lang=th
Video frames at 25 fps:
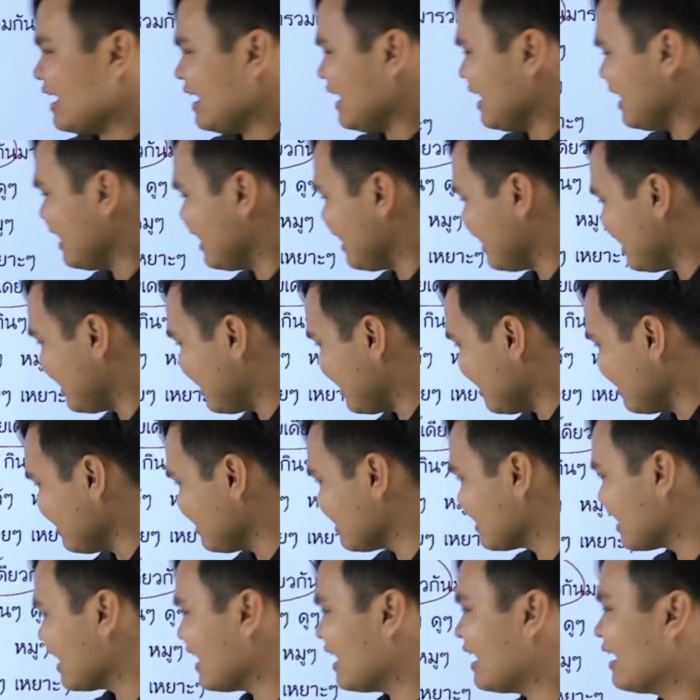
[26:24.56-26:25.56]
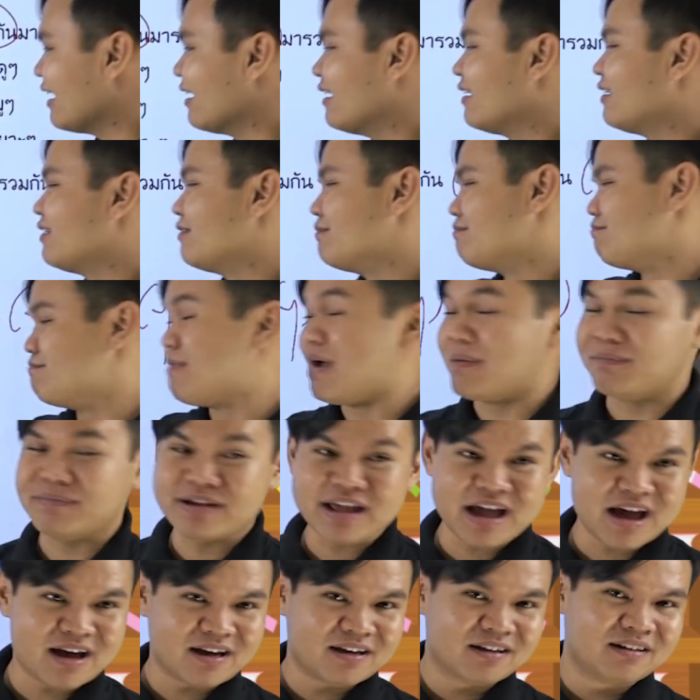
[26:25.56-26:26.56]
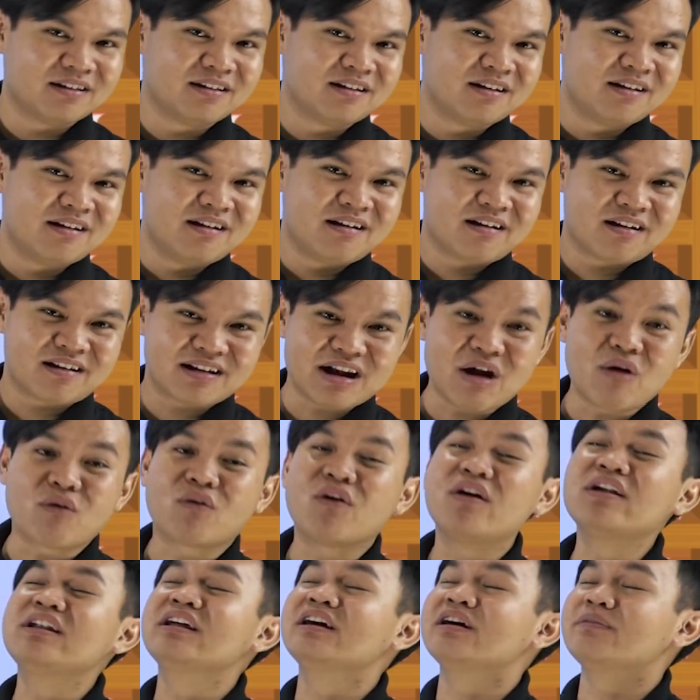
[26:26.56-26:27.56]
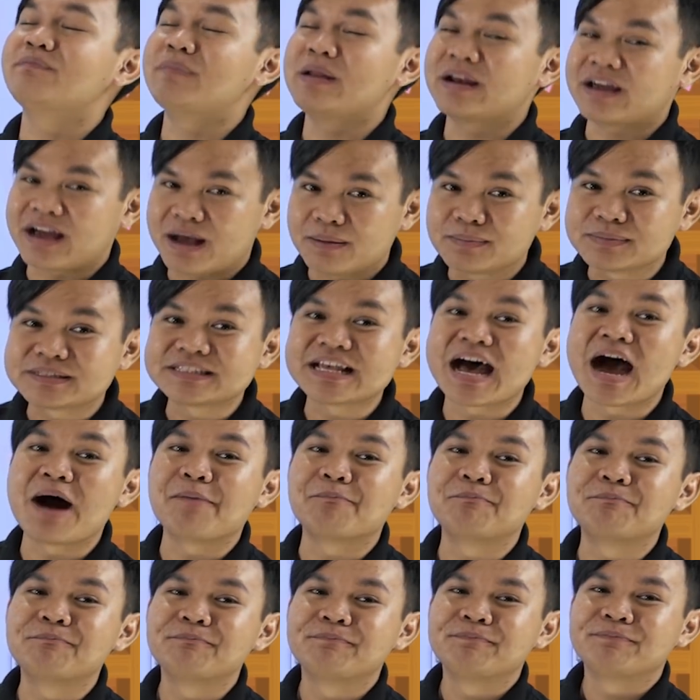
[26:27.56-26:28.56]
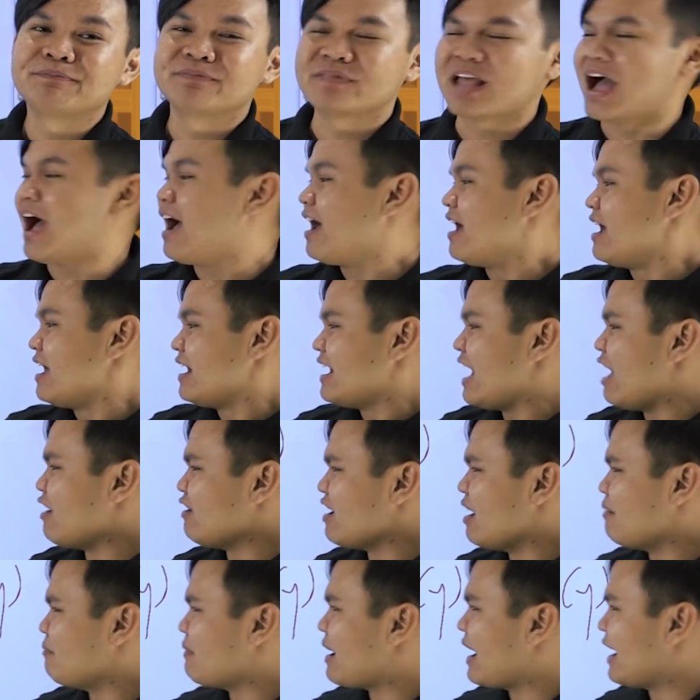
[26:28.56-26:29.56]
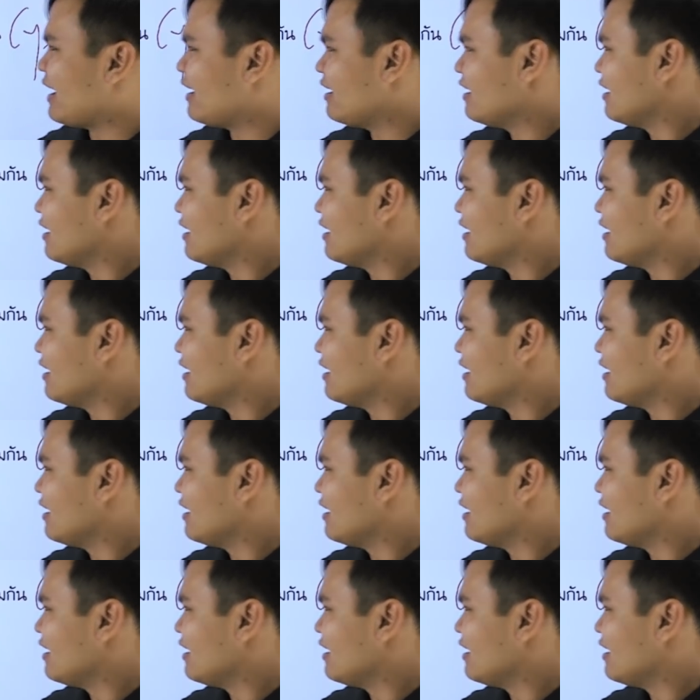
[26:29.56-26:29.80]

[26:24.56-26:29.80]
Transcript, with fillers: เก่งแบบเนี้ยเราก็ถือเป็นคำซ้ำนะแล้วทำไม